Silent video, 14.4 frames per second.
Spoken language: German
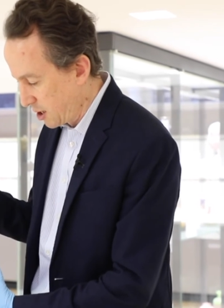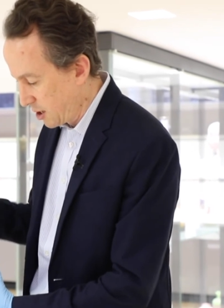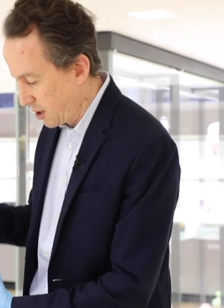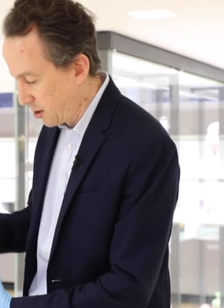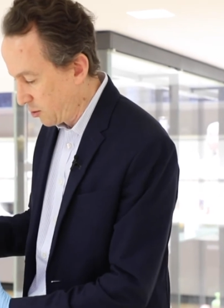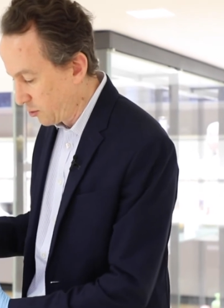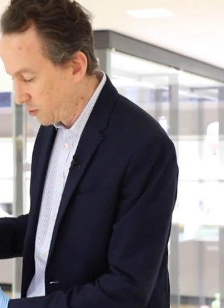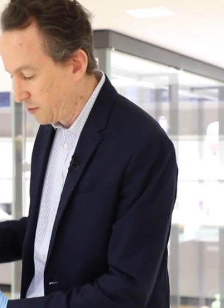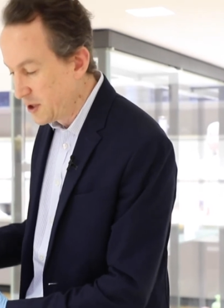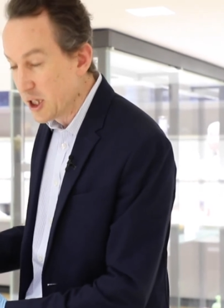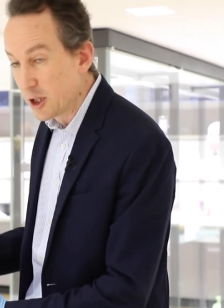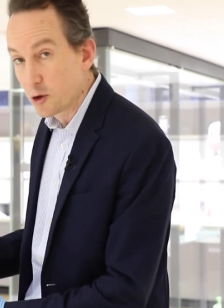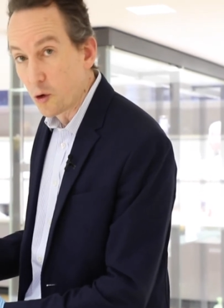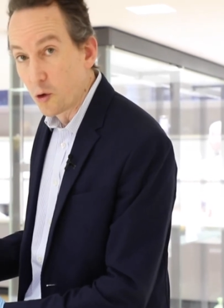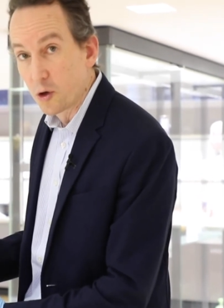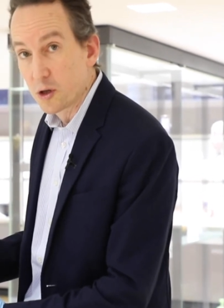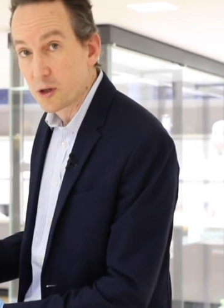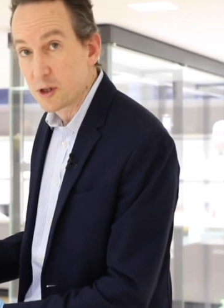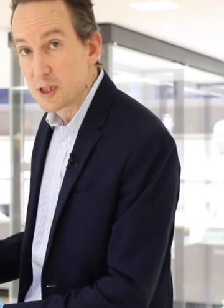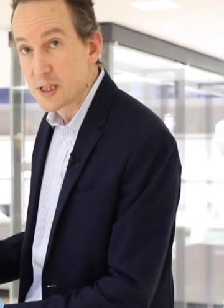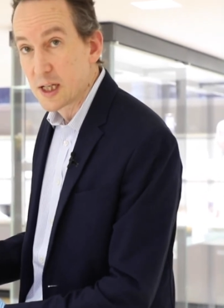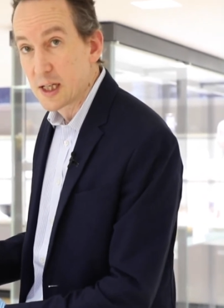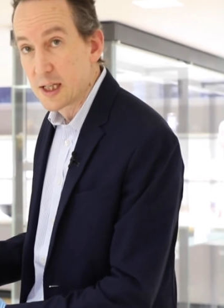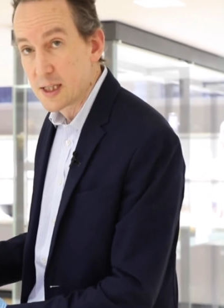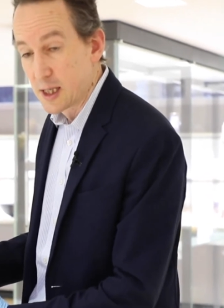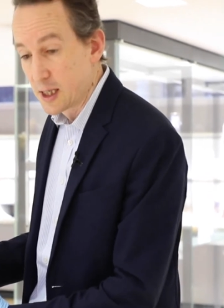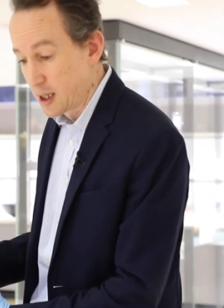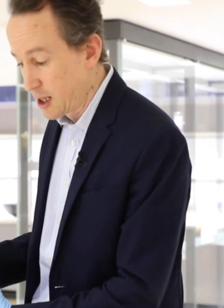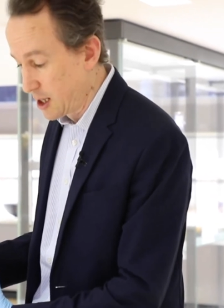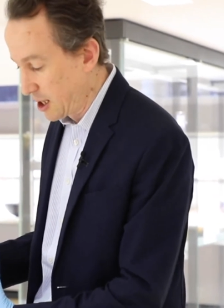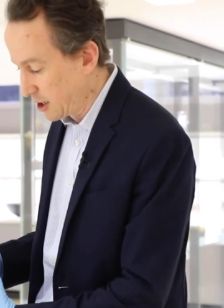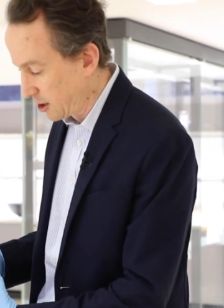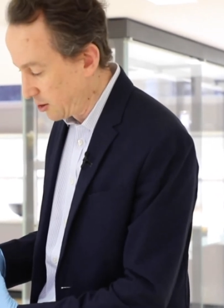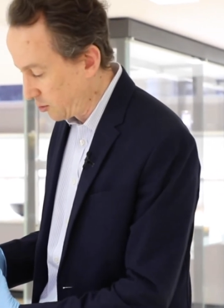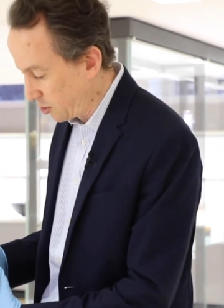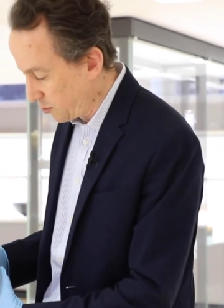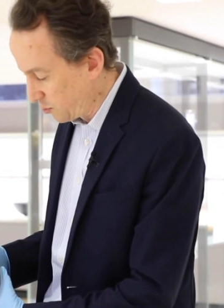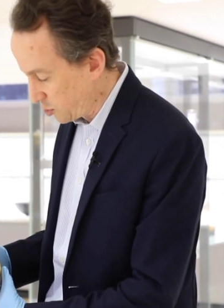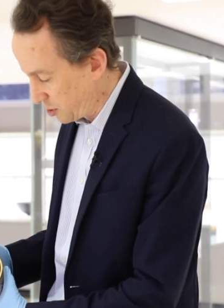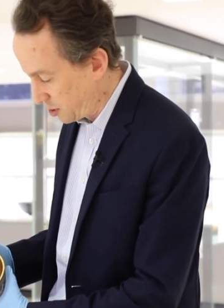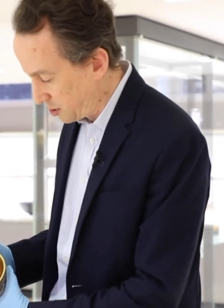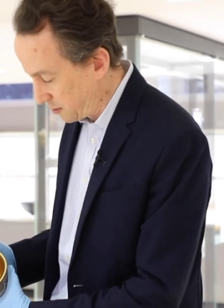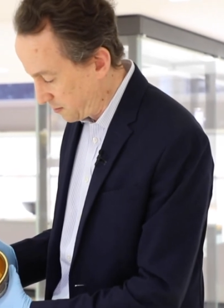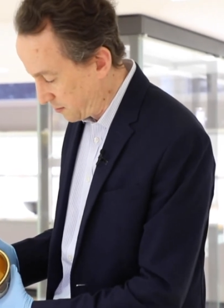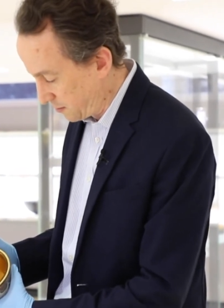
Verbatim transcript: äh, und viel Druck diese Gläser ineinander drücken muss.